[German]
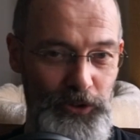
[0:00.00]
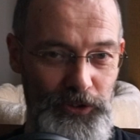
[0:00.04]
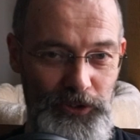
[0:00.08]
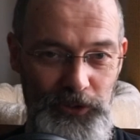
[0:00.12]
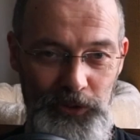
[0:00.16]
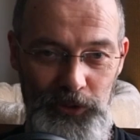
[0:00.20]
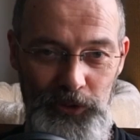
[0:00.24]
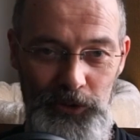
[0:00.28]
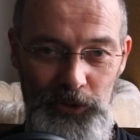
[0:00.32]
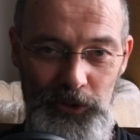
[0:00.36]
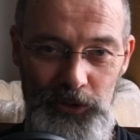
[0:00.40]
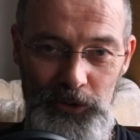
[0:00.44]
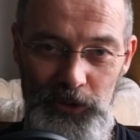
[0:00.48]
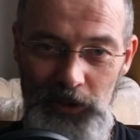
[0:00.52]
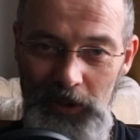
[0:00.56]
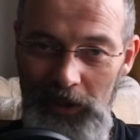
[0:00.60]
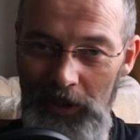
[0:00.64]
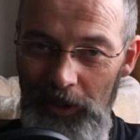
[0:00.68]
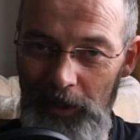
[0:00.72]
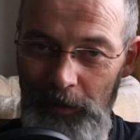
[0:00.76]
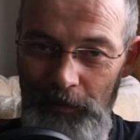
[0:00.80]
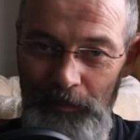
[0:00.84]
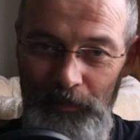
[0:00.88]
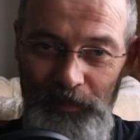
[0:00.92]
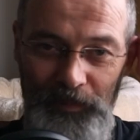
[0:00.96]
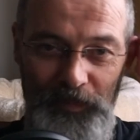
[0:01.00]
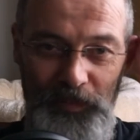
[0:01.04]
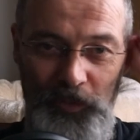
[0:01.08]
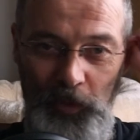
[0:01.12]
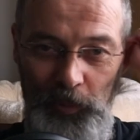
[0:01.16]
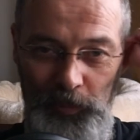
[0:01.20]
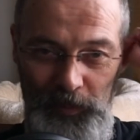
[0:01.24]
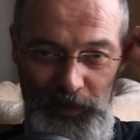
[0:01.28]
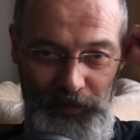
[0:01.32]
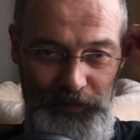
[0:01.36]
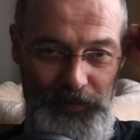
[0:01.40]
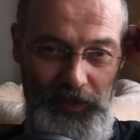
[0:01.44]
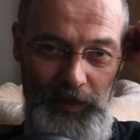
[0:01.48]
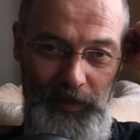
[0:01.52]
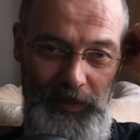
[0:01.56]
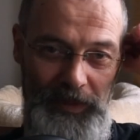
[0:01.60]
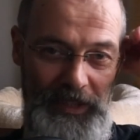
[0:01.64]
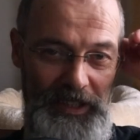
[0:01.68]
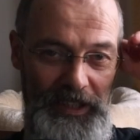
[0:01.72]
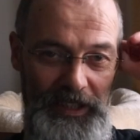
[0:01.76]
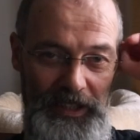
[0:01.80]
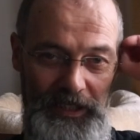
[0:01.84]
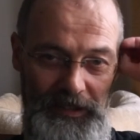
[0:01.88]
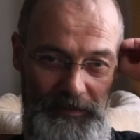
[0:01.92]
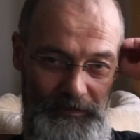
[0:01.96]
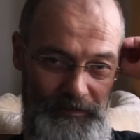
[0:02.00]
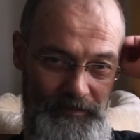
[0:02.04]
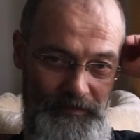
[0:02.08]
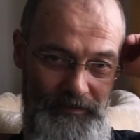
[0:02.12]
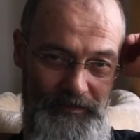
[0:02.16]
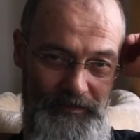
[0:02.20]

zu ähm, Zombiefilmen kriegen.